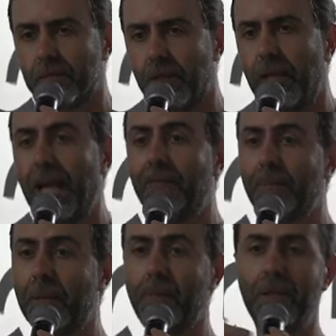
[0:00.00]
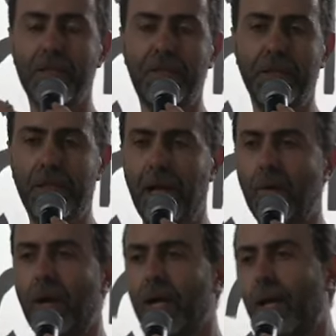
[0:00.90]
E leva para a Polícia
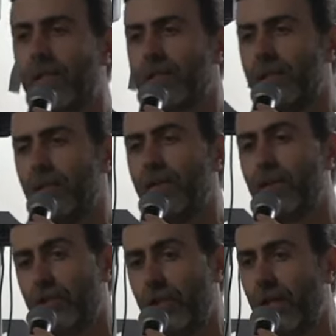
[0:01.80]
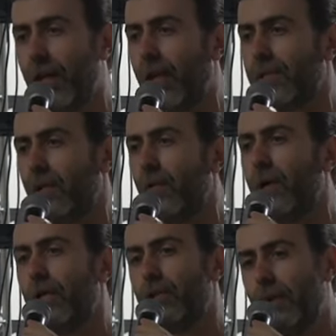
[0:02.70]
Federal, a relação, investiga a relação
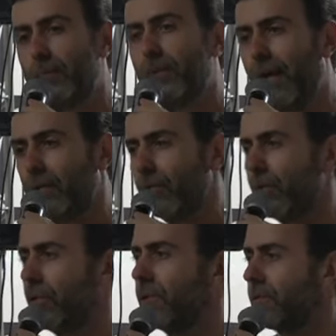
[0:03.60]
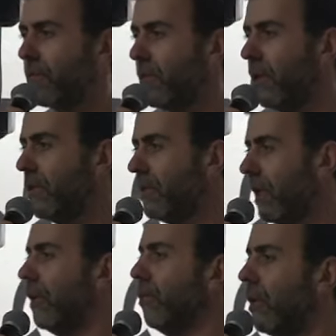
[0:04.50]
de deputados e de
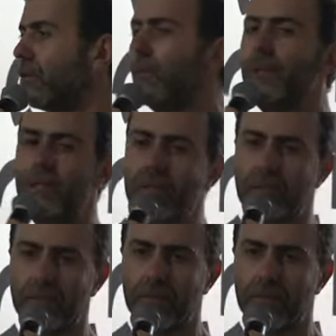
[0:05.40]
senadores com a milícia.